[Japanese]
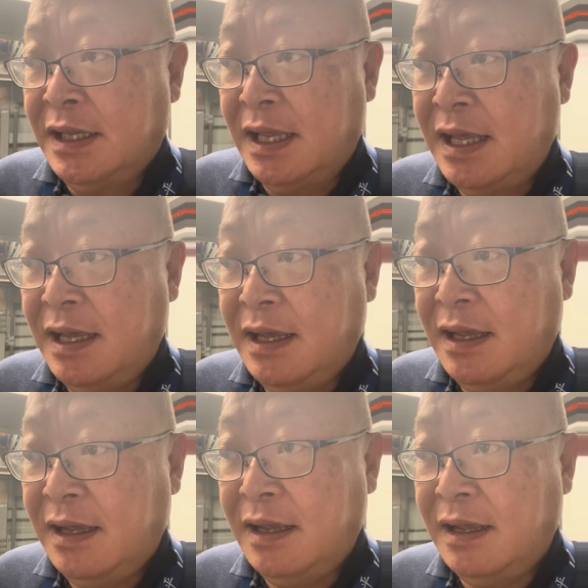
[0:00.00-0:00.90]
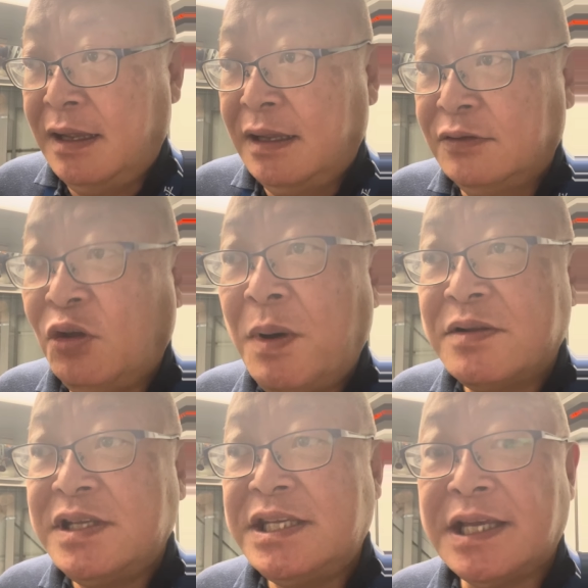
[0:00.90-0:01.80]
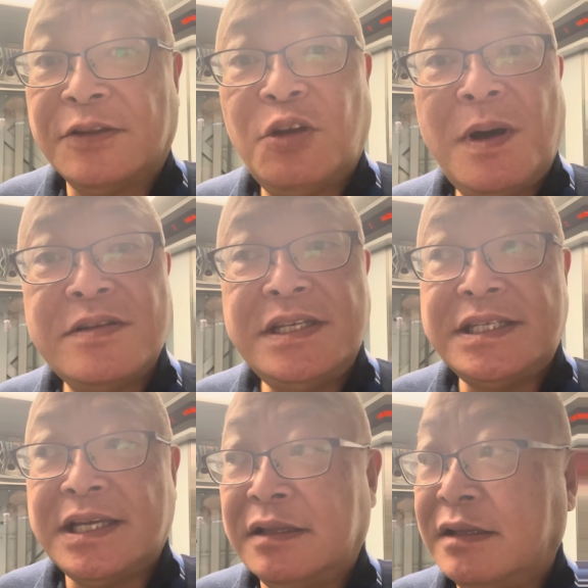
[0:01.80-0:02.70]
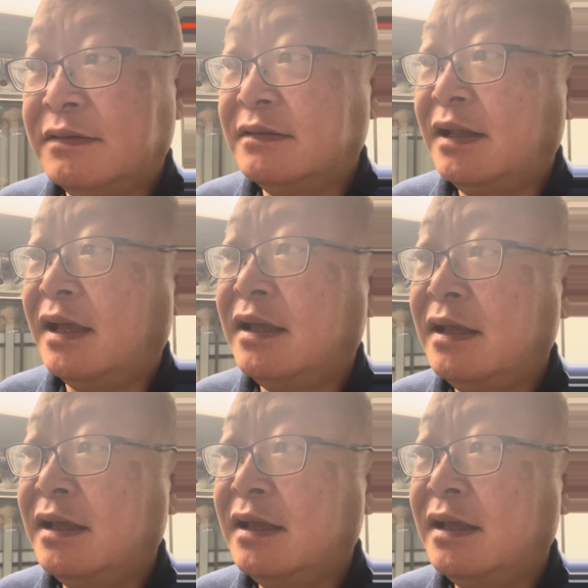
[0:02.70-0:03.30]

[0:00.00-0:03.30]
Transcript: えー、とまる兄ちゃんとまる兄ちゃんって言って、